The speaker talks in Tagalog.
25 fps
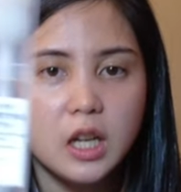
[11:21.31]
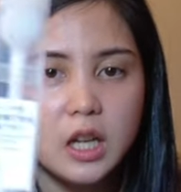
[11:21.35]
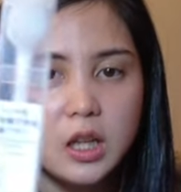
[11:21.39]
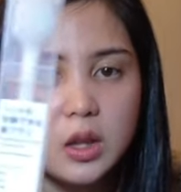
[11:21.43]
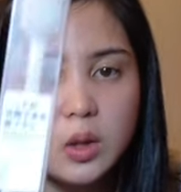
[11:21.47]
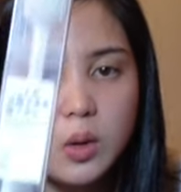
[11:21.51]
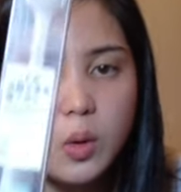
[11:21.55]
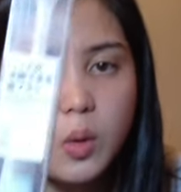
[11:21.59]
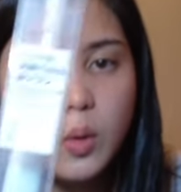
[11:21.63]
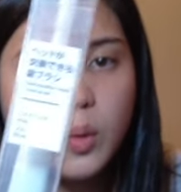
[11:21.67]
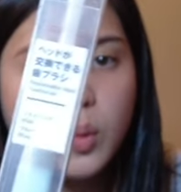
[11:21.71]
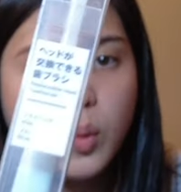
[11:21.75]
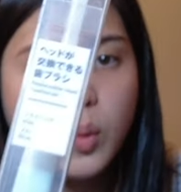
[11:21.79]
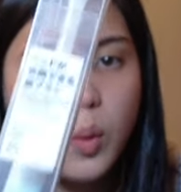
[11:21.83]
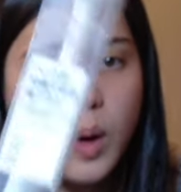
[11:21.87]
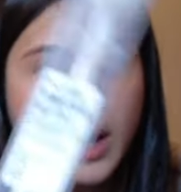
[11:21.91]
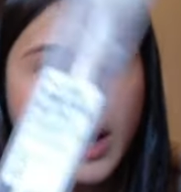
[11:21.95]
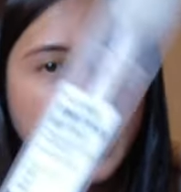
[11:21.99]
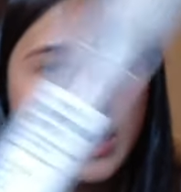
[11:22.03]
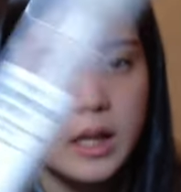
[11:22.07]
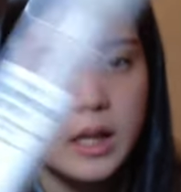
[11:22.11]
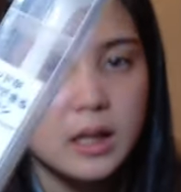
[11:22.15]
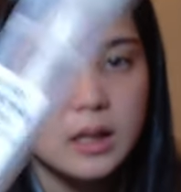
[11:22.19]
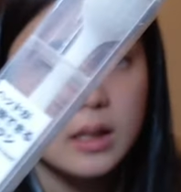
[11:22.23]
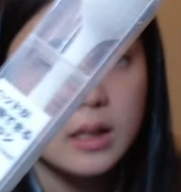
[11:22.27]
etong
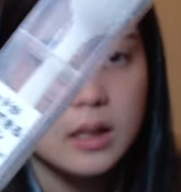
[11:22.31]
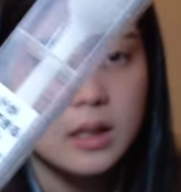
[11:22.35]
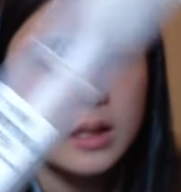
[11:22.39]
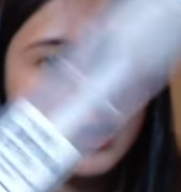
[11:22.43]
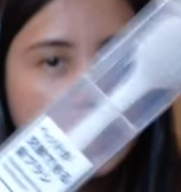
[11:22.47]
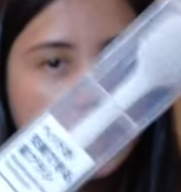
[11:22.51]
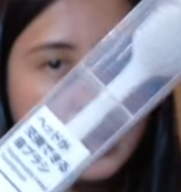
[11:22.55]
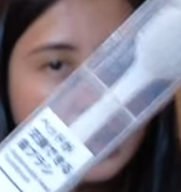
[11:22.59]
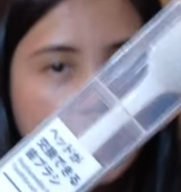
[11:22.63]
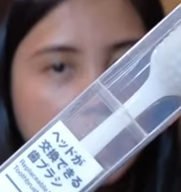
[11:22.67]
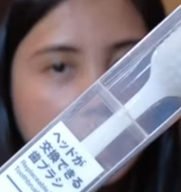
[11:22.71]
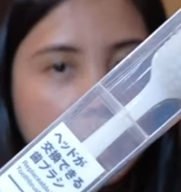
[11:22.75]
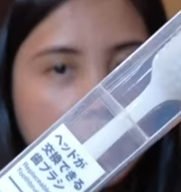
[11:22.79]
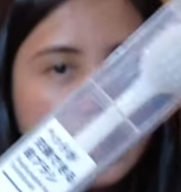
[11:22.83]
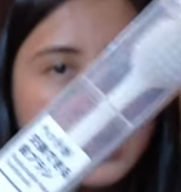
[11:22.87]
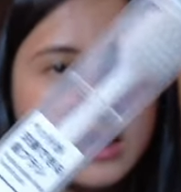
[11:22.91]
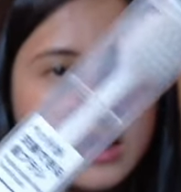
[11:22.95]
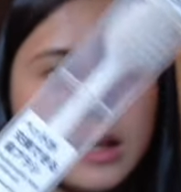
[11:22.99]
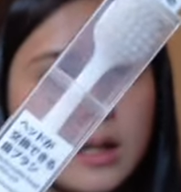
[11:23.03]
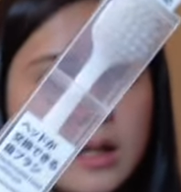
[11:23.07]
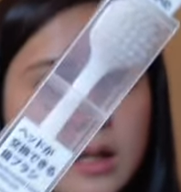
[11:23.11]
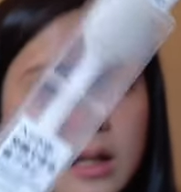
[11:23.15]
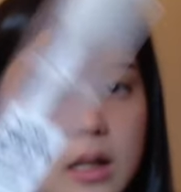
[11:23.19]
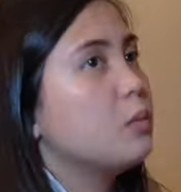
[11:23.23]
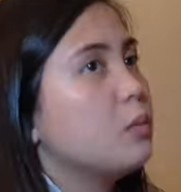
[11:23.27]
wide nila
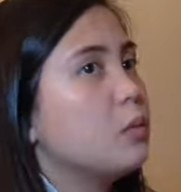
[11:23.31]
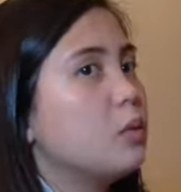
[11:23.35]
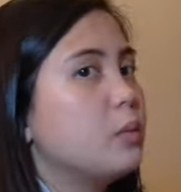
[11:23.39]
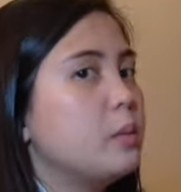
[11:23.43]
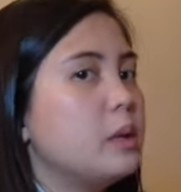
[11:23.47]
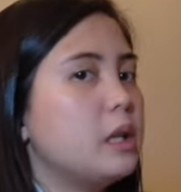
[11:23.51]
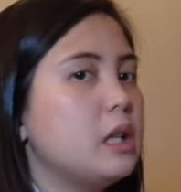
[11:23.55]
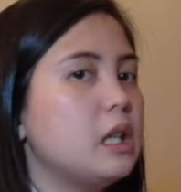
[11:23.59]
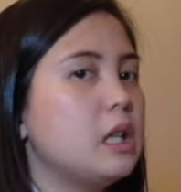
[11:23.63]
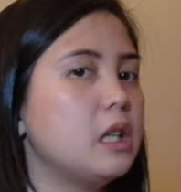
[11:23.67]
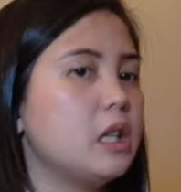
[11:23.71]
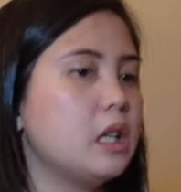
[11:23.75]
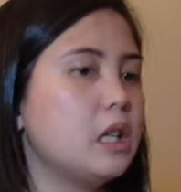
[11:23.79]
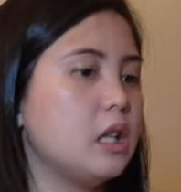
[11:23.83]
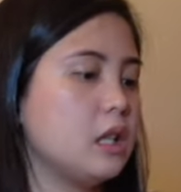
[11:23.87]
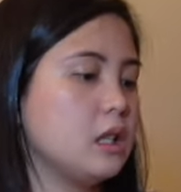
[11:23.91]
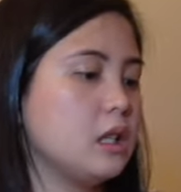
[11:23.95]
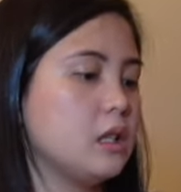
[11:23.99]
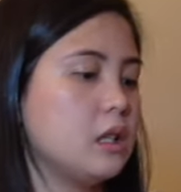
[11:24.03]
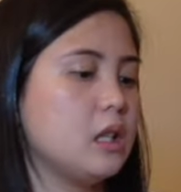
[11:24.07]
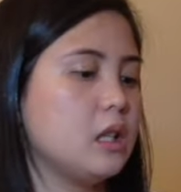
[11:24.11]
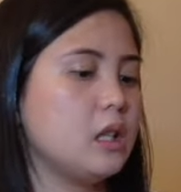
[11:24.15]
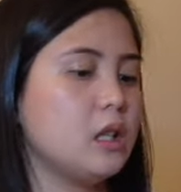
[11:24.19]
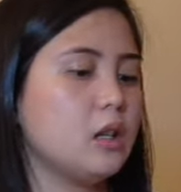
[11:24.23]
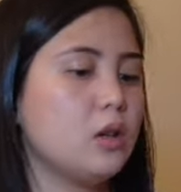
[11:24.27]
na. Pumili na
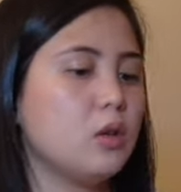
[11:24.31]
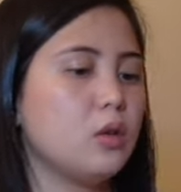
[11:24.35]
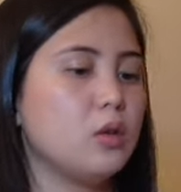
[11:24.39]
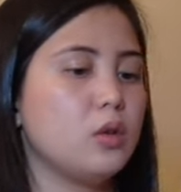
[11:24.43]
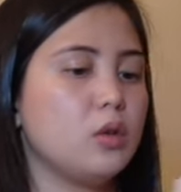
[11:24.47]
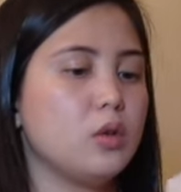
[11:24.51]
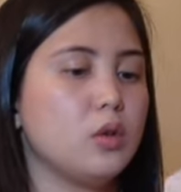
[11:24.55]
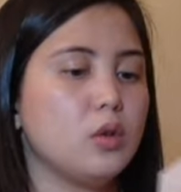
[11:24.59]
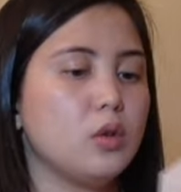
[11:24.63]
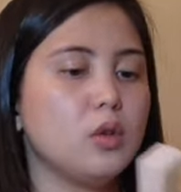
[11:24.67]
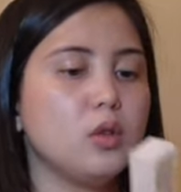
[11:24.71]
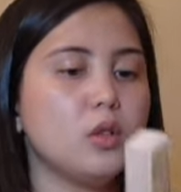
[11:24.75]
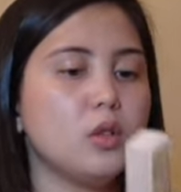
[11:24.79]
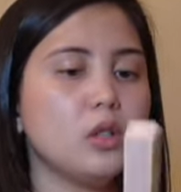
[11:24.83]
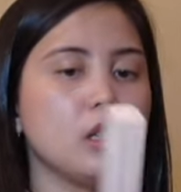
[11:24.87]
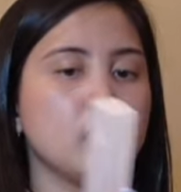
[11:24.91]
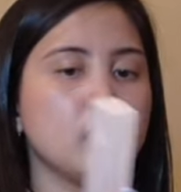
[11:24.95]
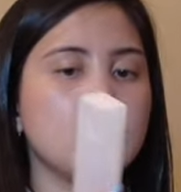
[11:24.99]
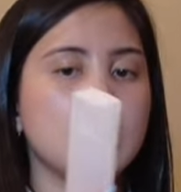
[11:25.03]
lang din ako nung